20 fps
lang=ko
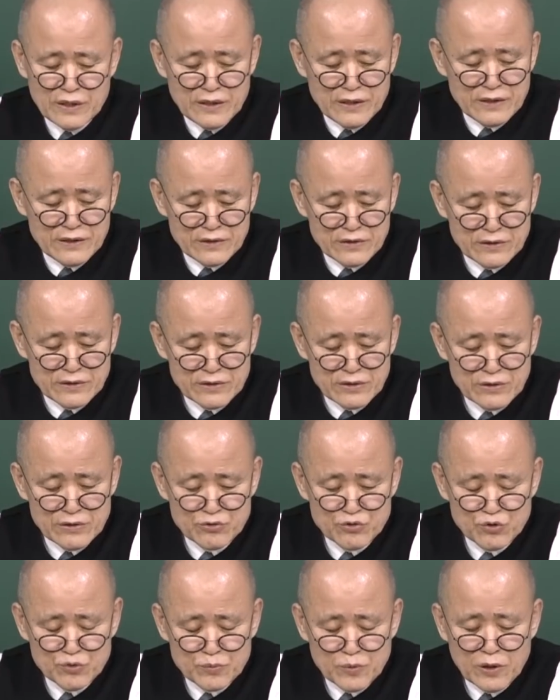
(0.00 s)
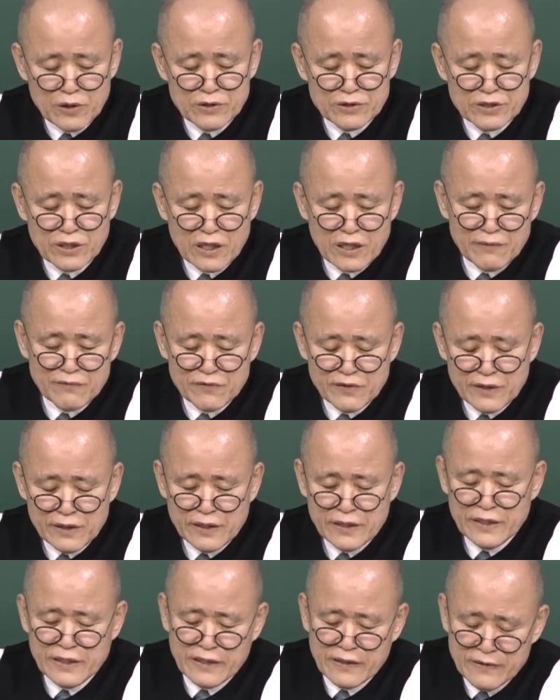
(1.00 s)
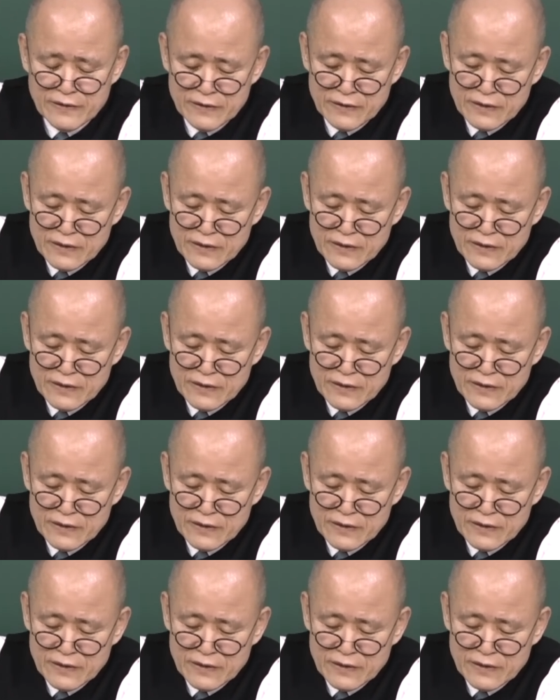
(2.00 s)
예, 그래서 주변 사람들에게